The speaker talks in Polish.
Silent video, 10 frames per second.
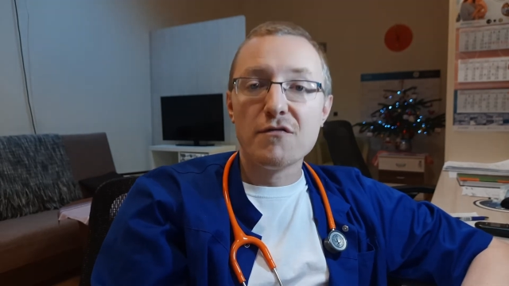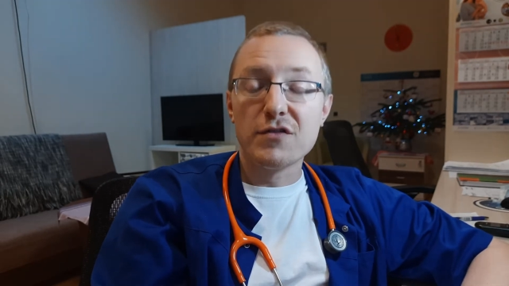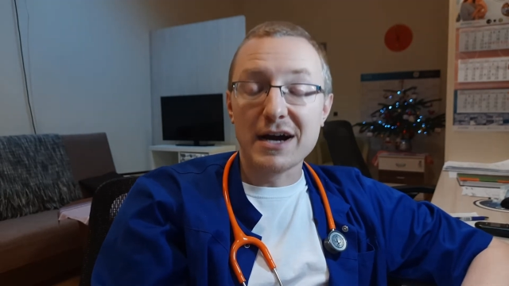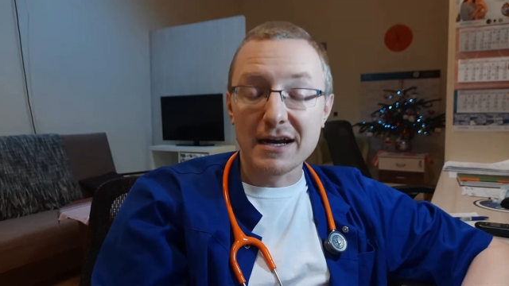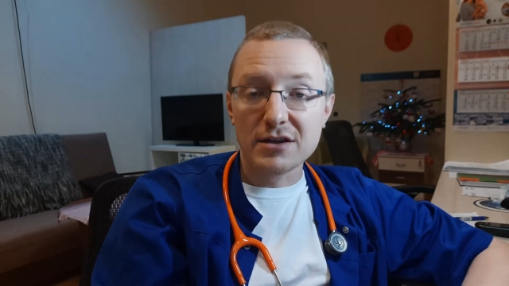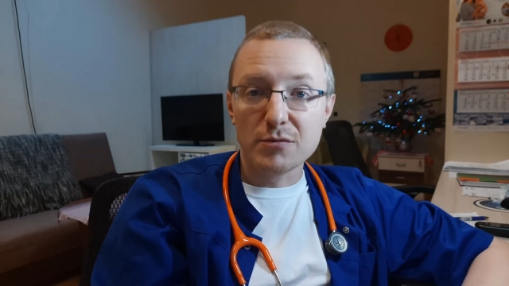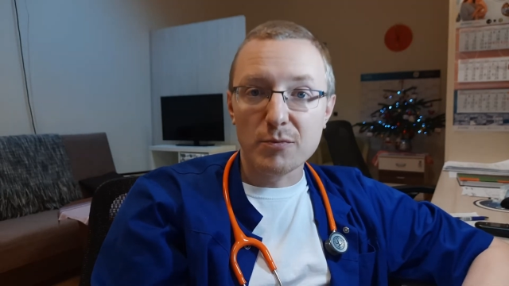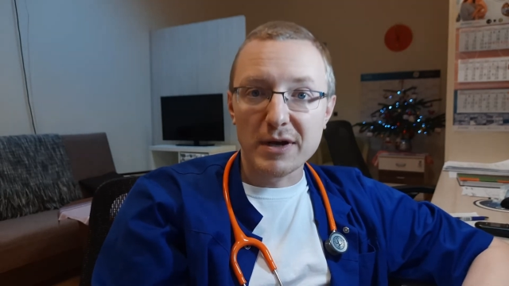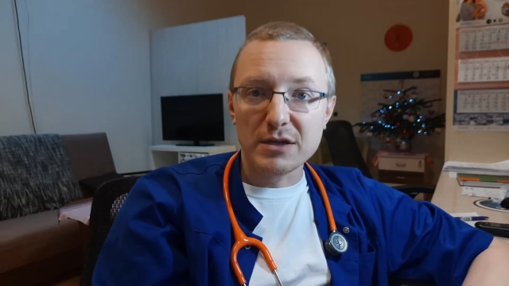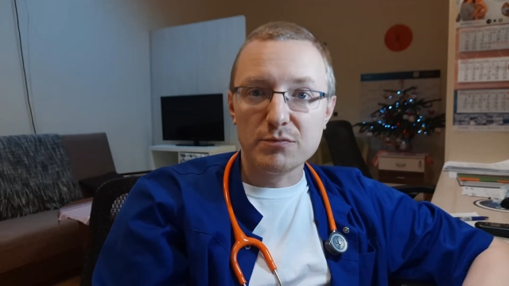W
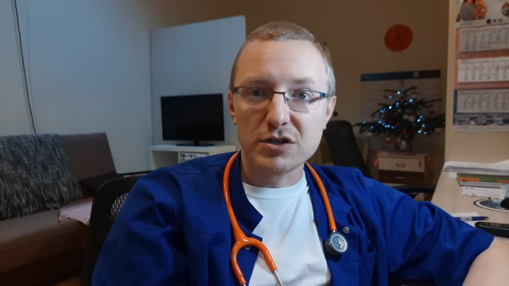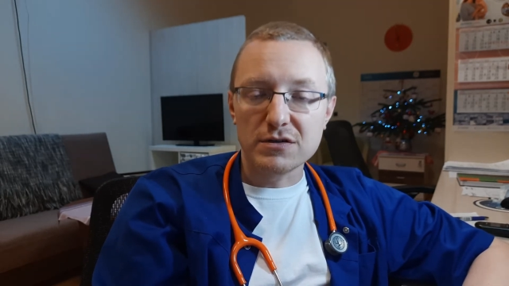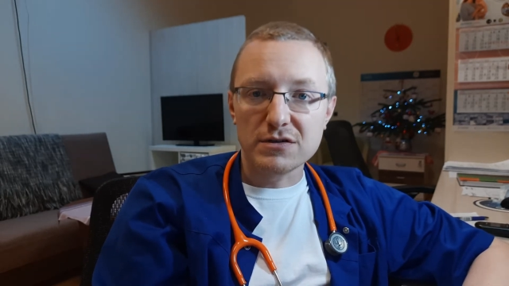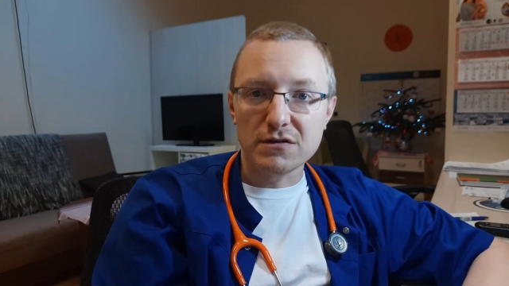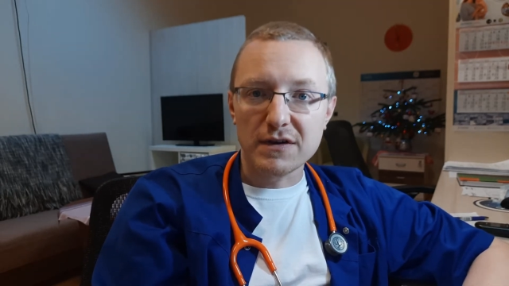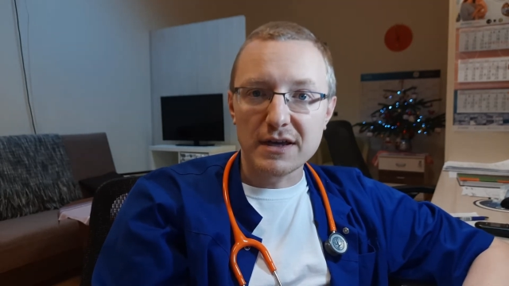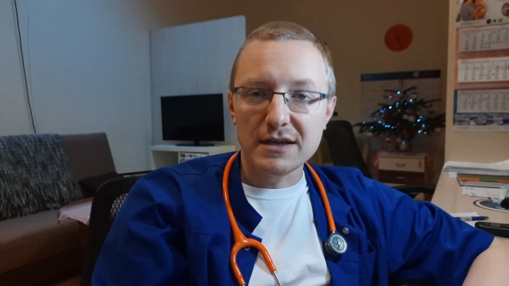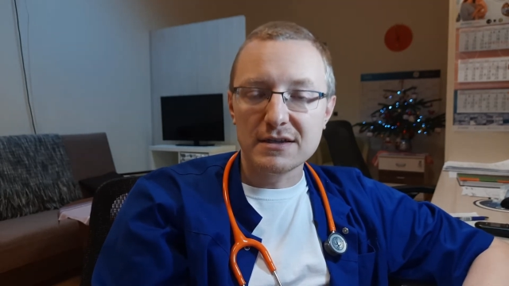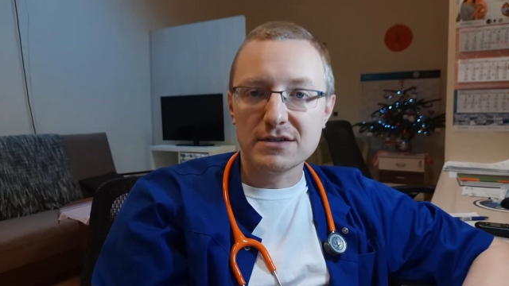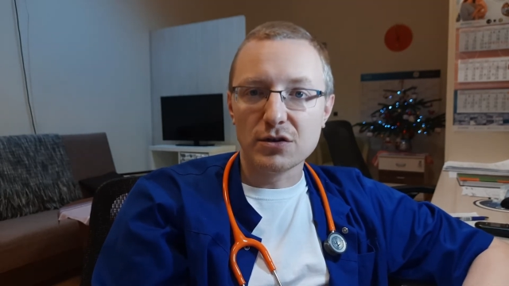kardiomyopatii
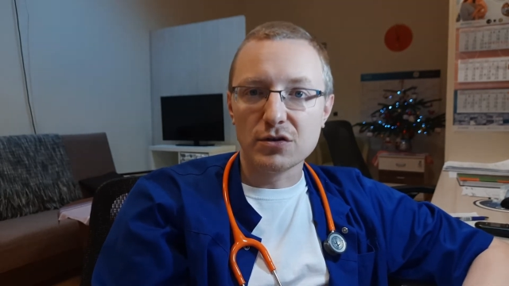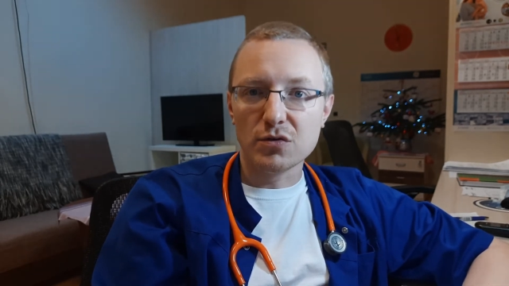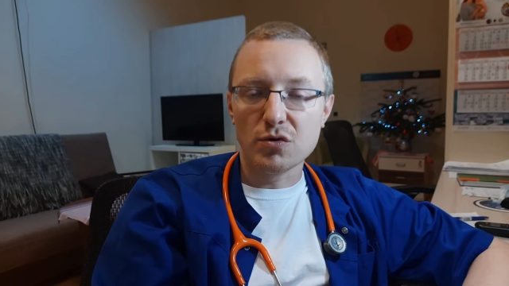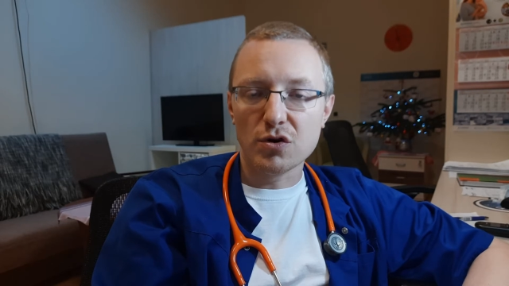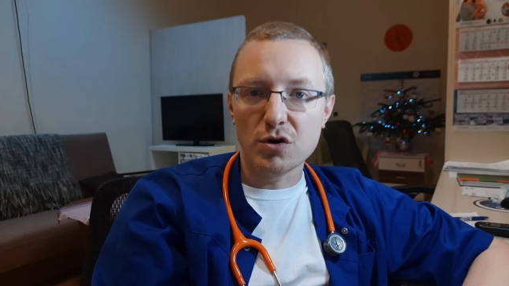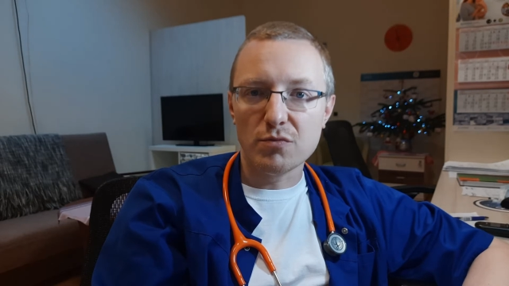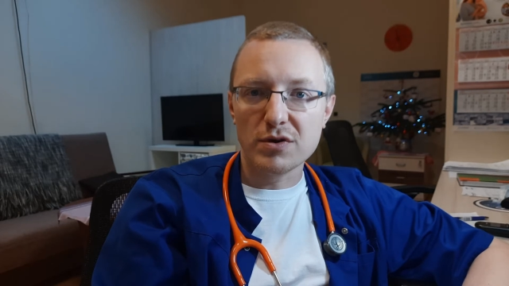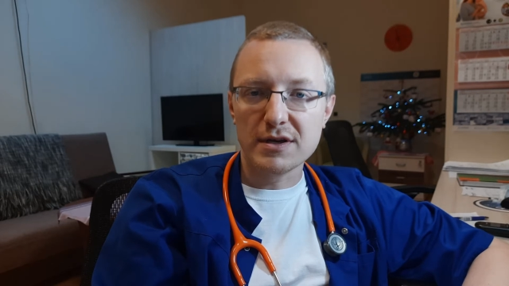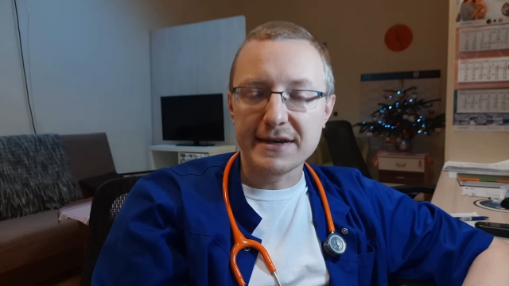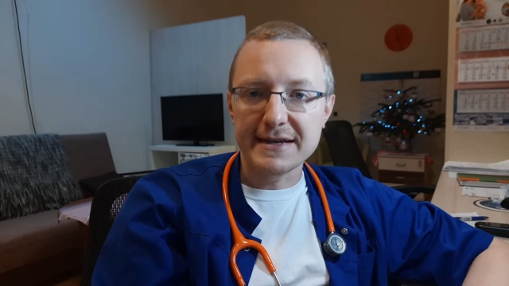przerostowej istotą
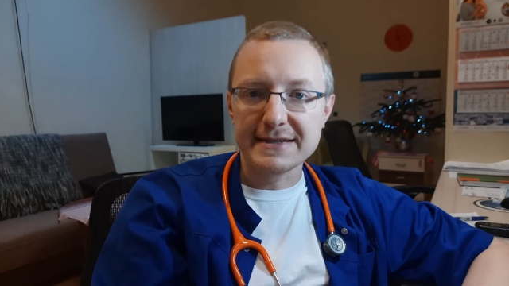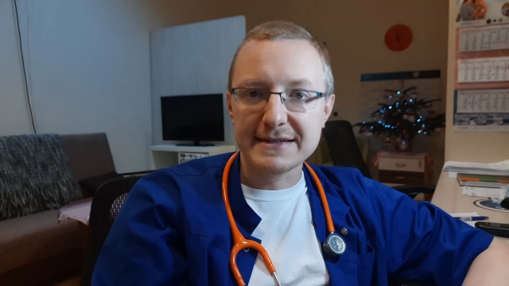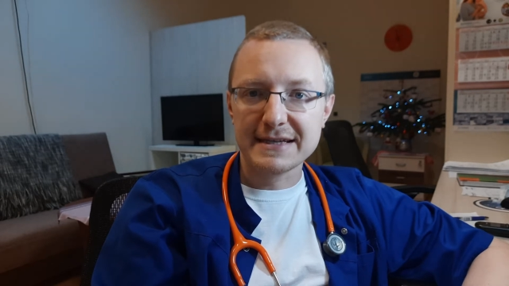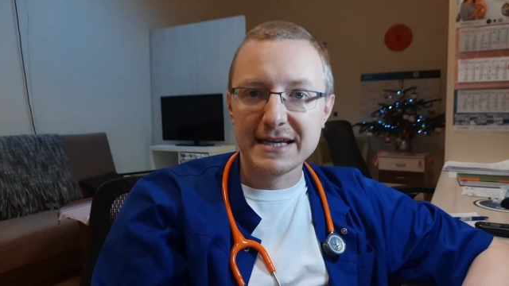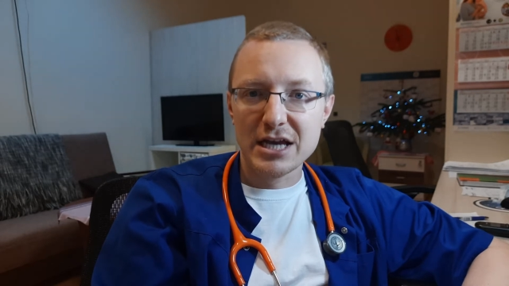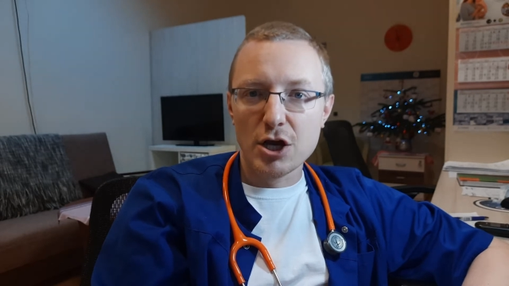choroby jest